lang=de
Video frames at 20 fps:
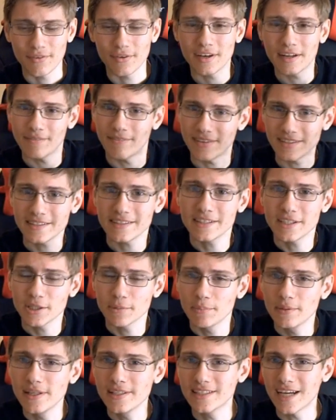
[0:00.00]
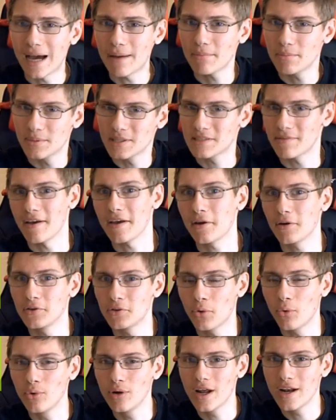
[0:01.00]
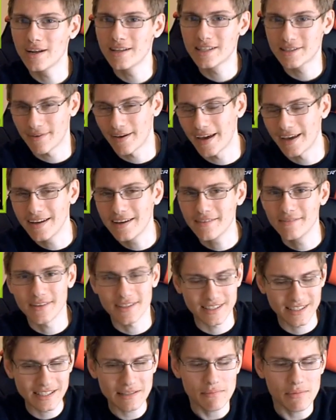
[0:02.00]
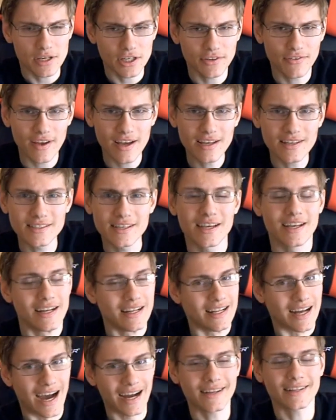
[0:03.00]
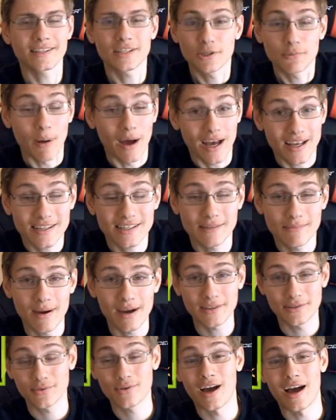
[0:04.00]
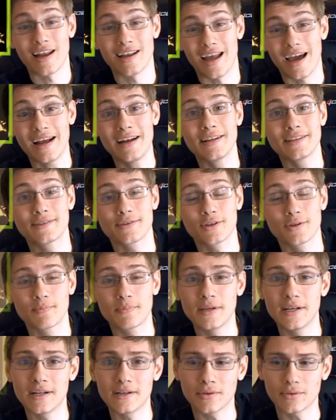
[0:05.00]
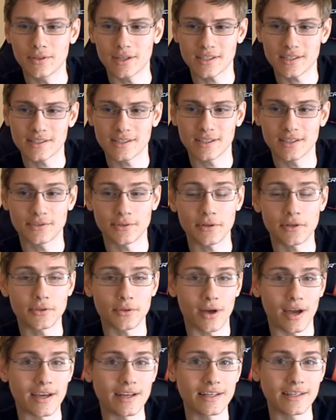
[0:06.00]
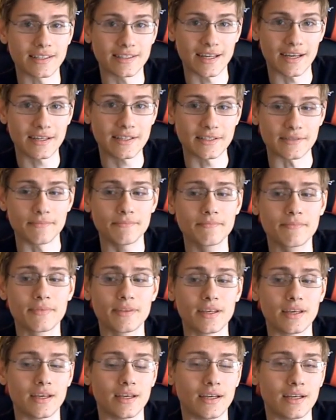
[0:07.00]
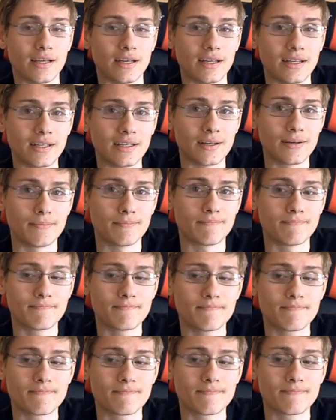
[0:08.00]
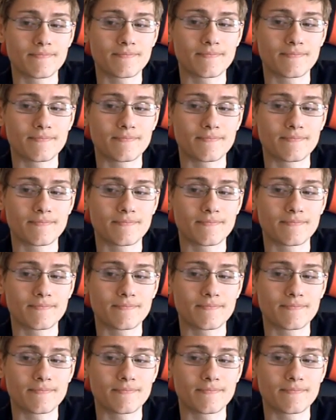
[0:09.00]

von dem, was ich gespielt habe, mit zwei Controllern in zwei Händen, was ziemlich schwer ist, hat es Spaß gemacht, sogar alleine zu spielen und das äh, sollte doch einiges heißen. Ähm,